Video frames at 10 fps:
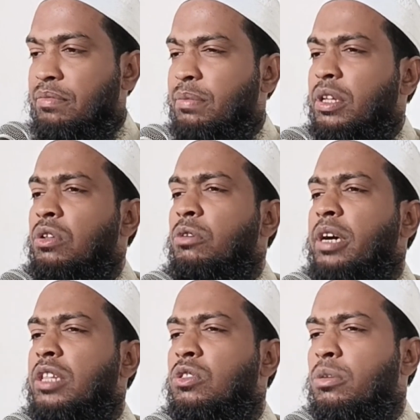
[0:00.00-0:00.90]
বিভিন্ন
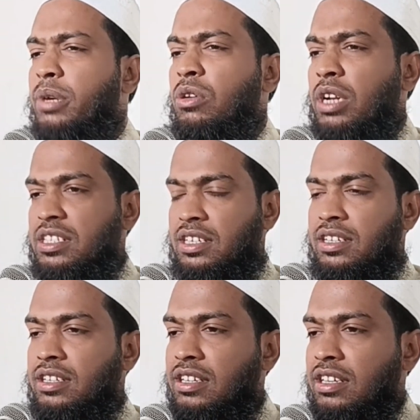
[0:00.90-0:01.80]
মাধ্যম এখন আছে
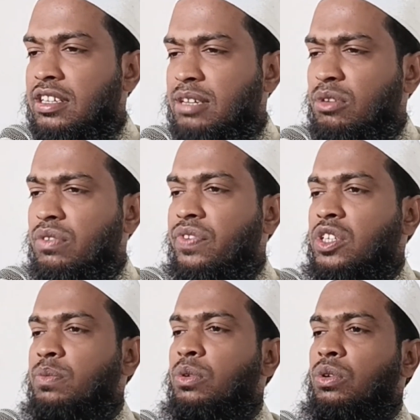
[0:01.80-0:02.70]
যেমন
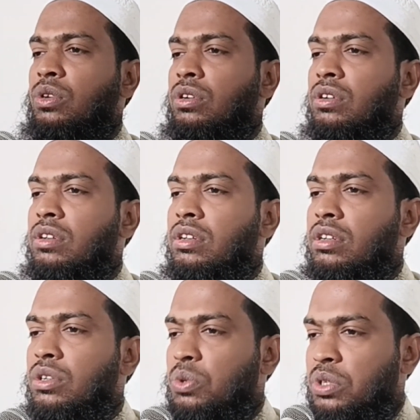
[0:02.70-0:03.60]
ফেসবুক
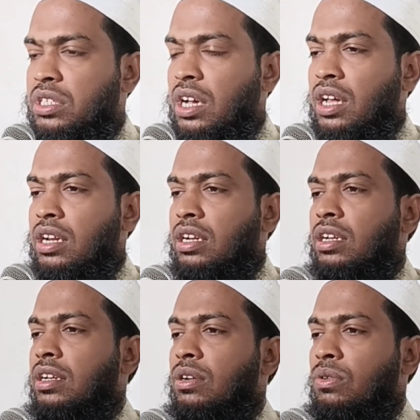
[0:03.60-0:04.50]
টুইটার
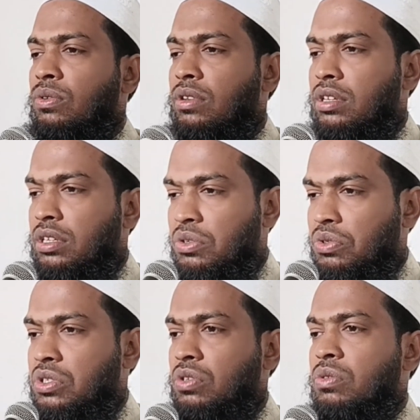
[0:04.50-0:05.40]

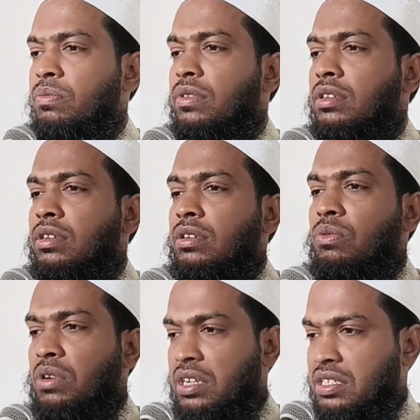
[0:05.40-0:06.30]
ইউটিউব
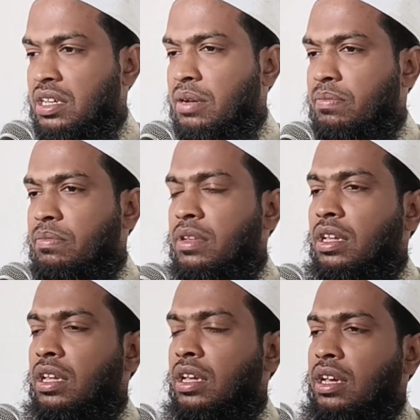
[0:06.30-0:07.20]
হোয়াটসঅ্যাপ
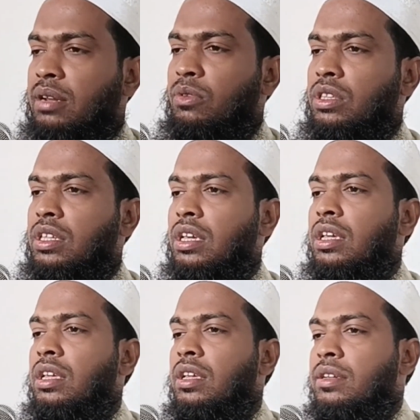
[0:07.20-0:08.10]
এর মধ্যে
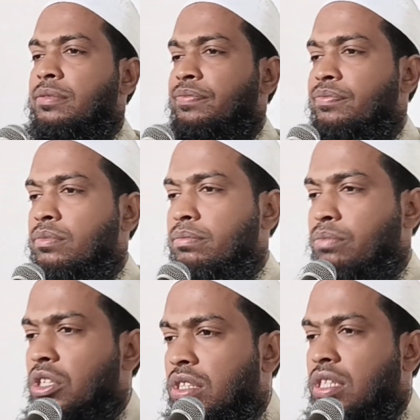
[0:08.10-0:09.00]

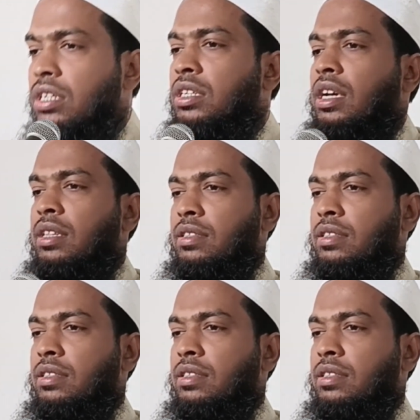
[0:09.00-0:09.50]
প্রত্যেকটা